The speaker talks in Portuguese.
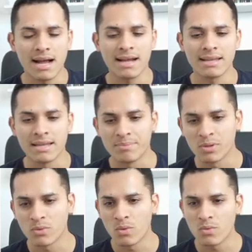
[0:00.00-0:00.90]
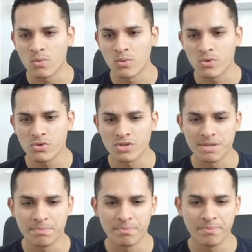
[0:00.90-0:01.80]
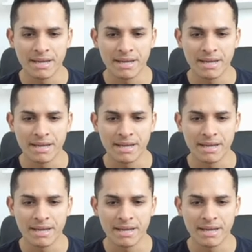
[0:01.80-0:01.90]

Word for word: aqui para o concurso de